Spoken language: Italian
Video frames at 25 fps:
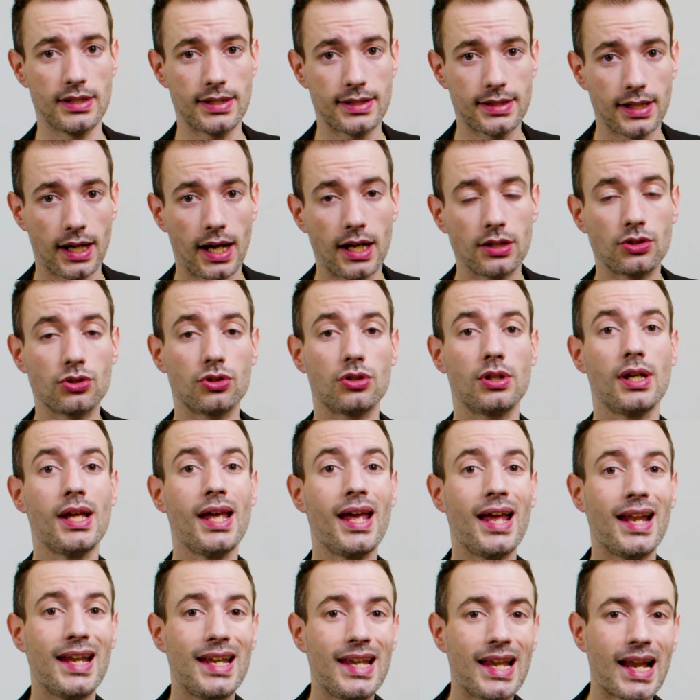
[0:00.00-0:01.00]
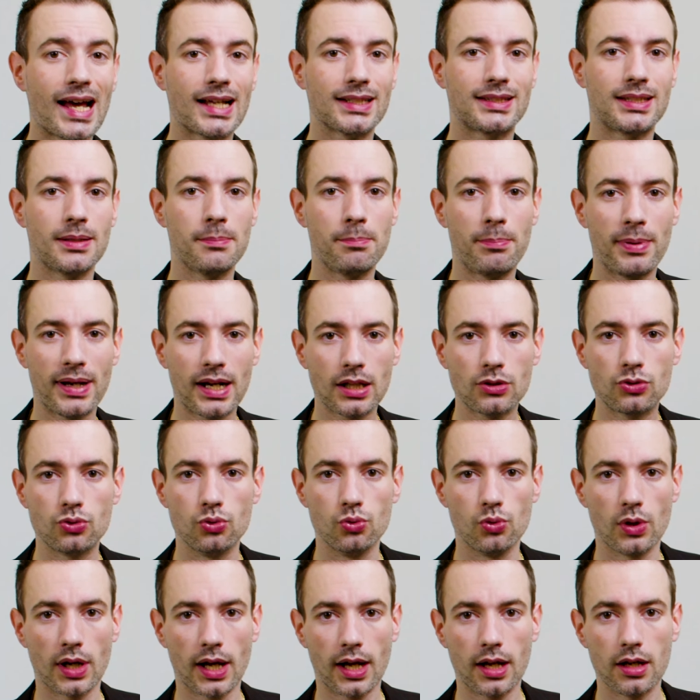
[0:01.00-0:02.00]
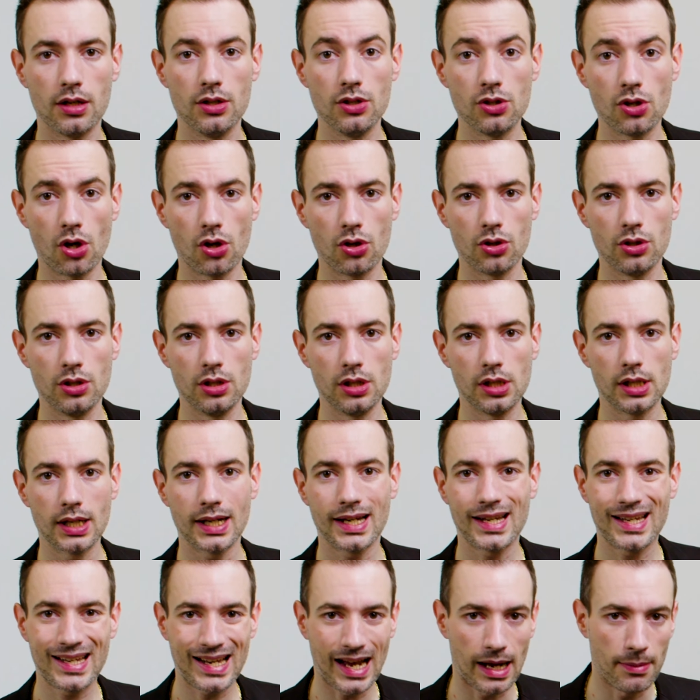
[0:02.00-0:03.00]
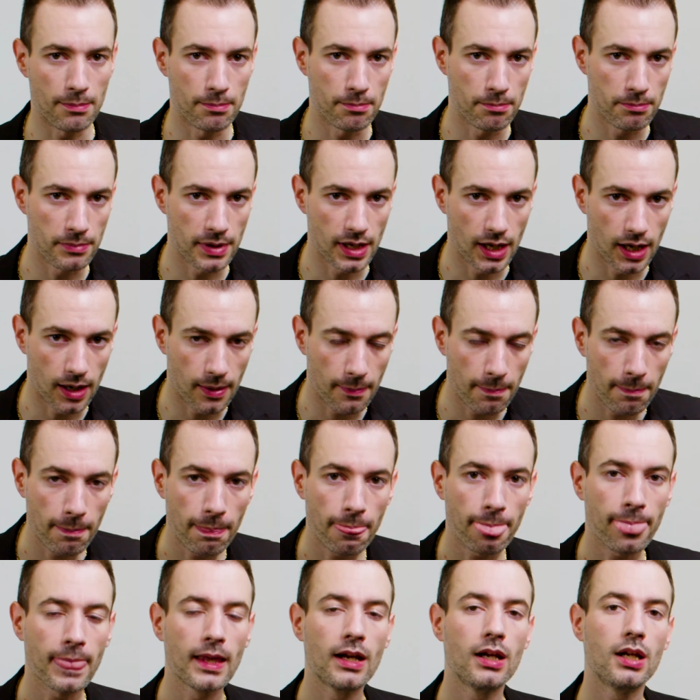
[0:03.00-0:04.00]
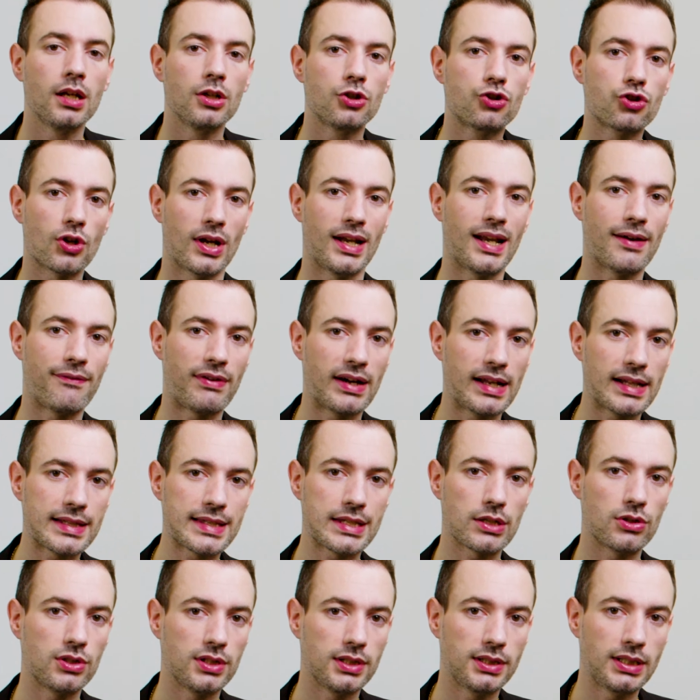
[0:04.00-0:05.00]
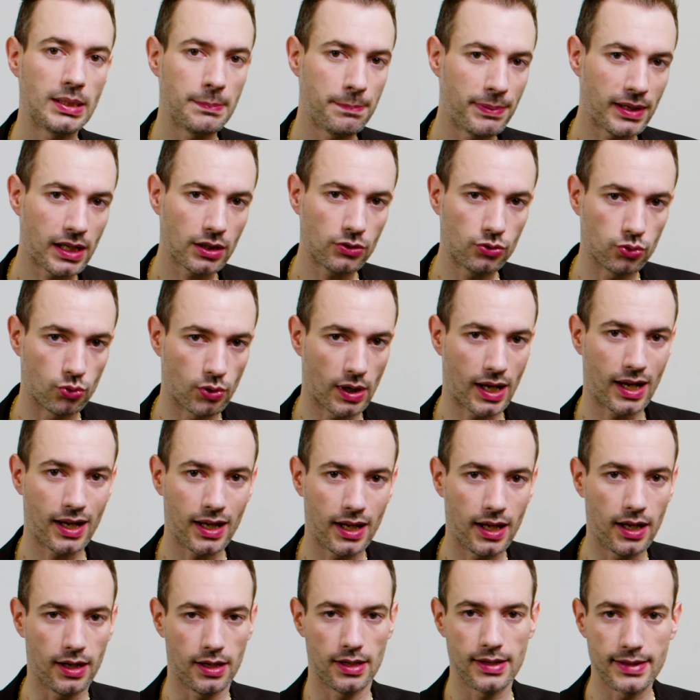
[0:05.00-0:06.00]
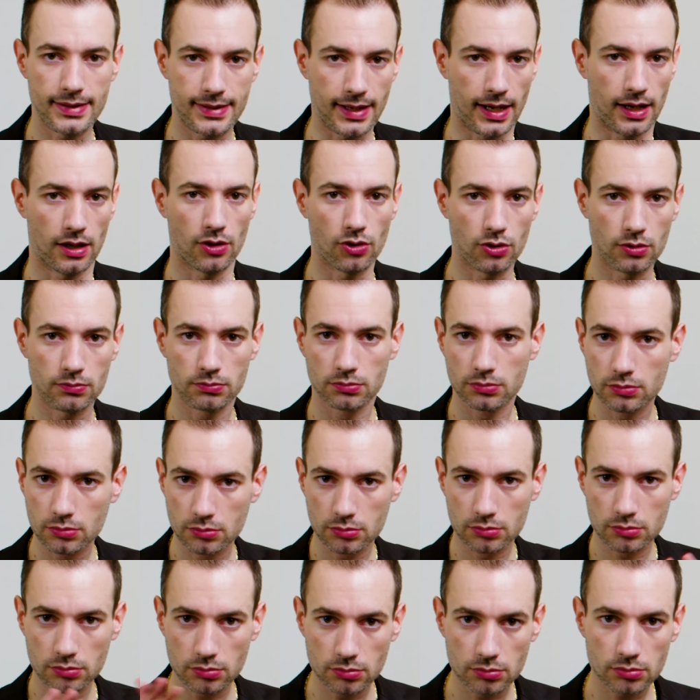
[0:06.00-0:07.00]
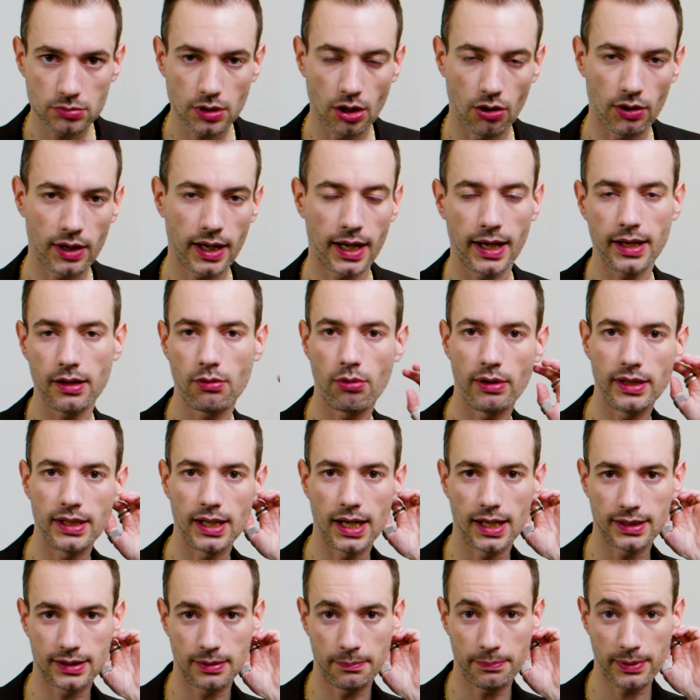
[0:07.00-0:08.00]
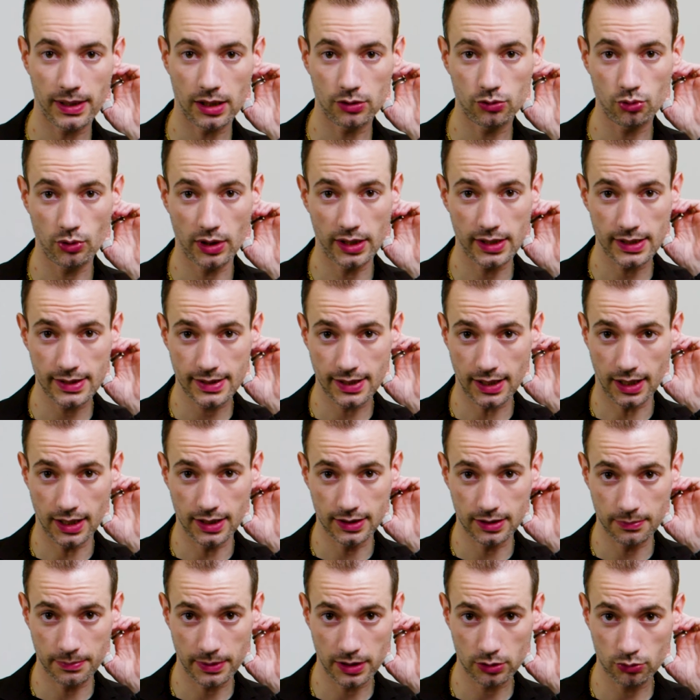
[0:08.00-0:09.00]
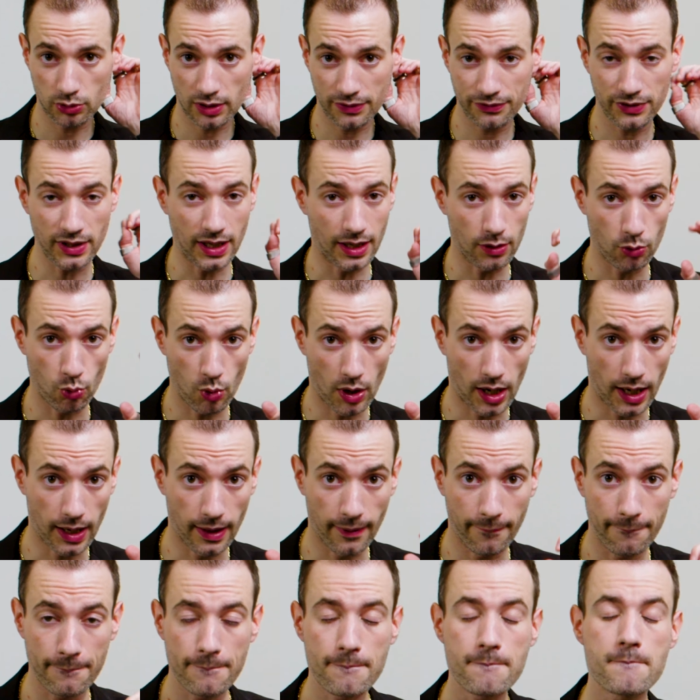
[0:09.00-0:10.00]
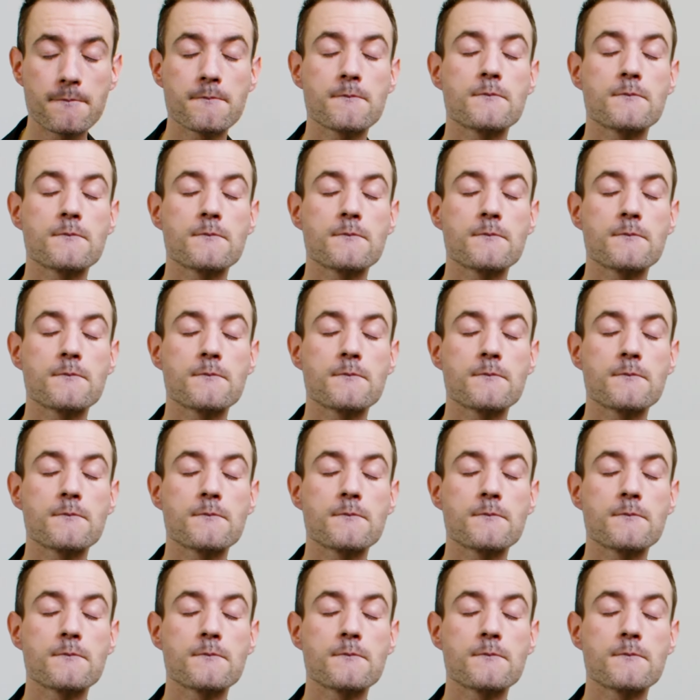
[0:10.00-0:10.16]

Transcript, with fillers: di Stato la temperatura non cambia, cioè la variazione di temperatura è zero. Ok? Quindi la temperatura iniziale e la temperatura finale è uguale.